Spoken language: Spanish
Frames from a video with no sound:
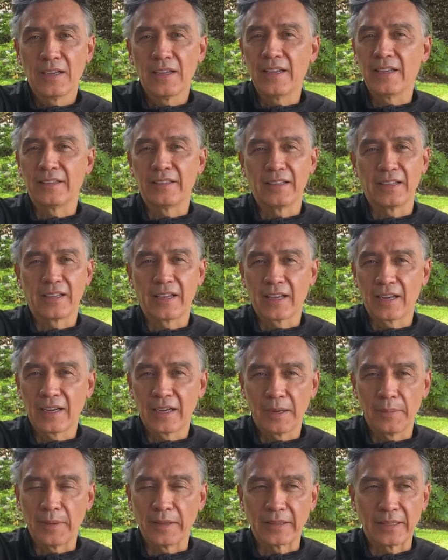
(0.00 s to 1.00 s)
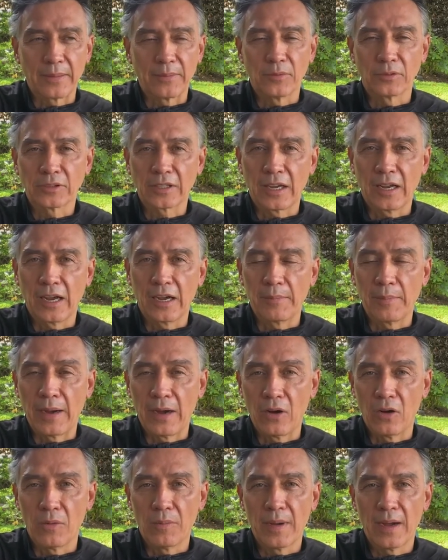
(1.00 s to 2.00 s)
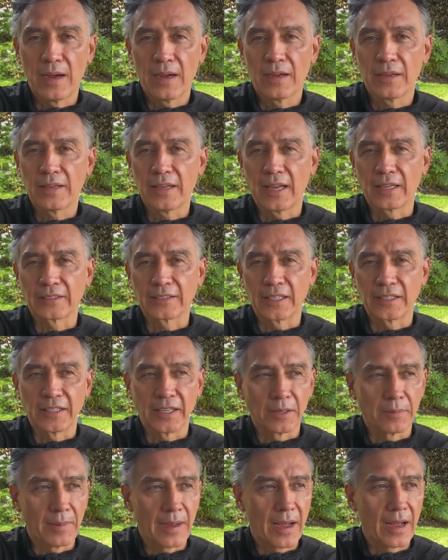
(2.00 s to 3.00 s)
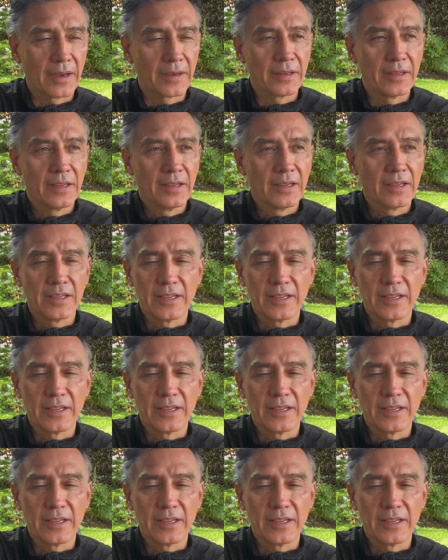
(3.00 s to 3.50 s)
Y si quiere le metemos a, a Mahoma y a San Germán